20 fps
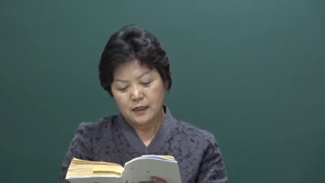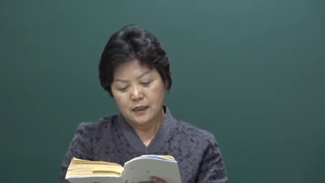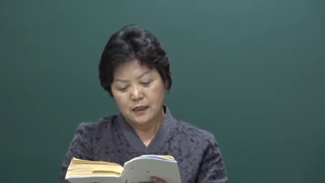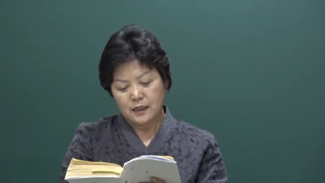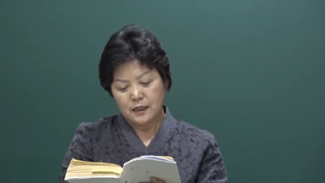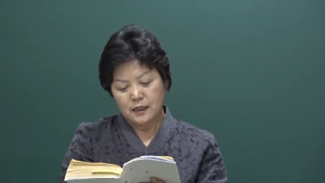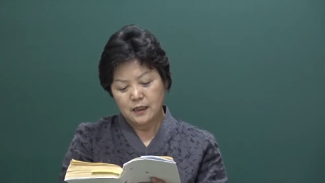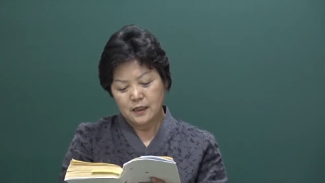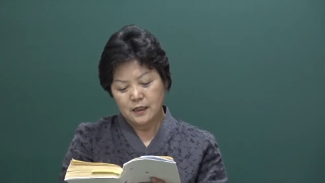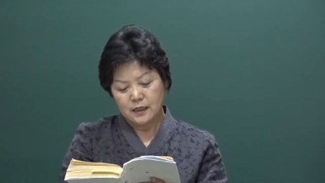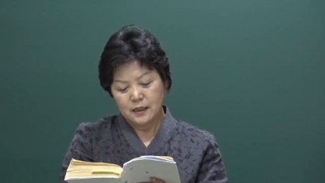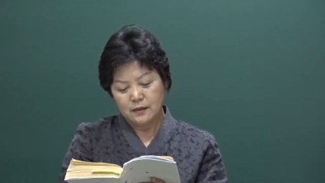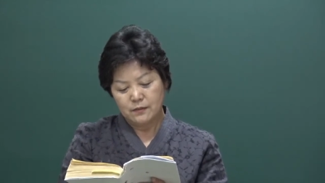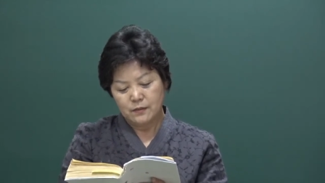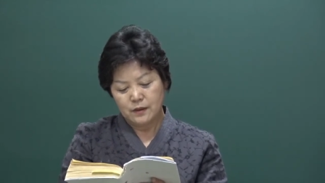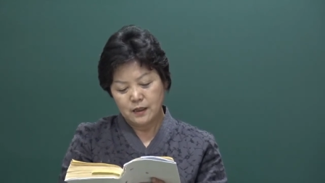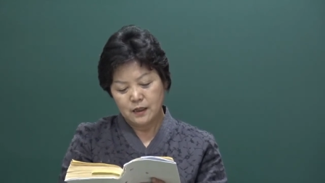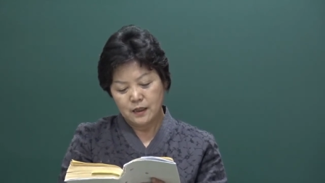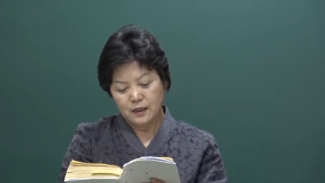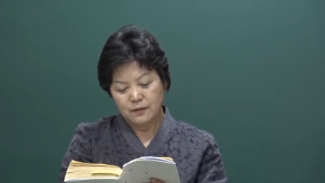
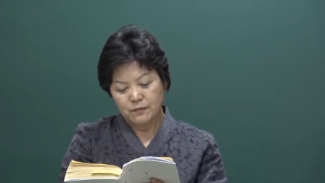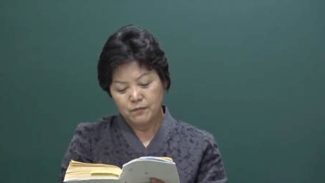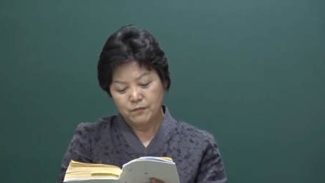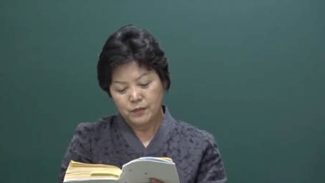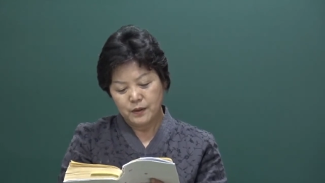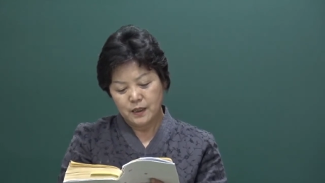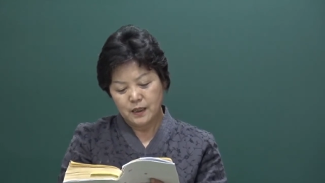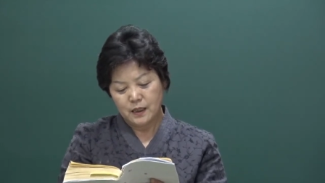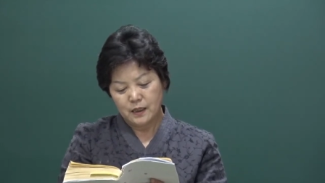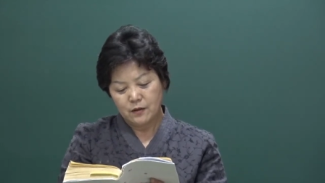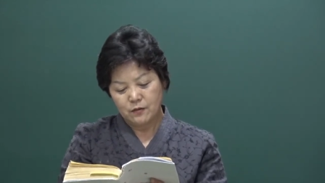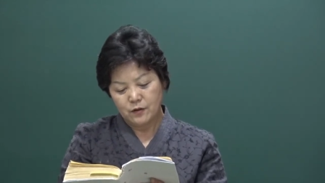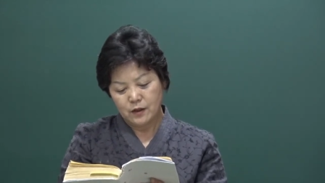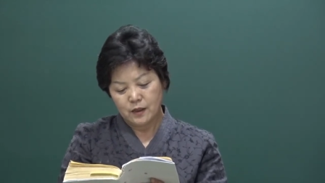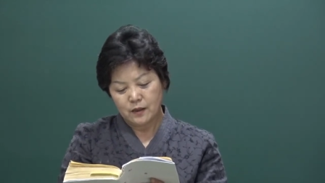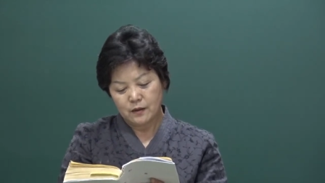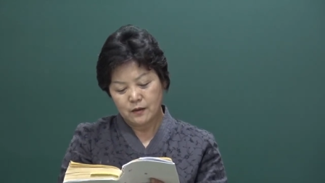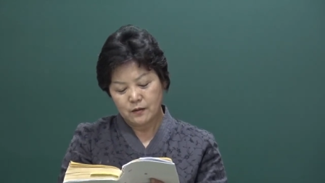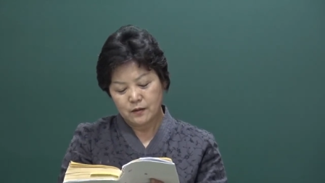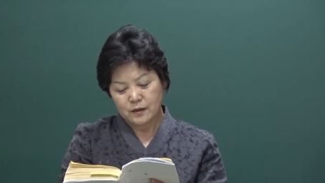임금이
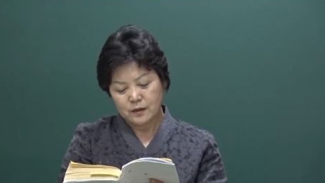피원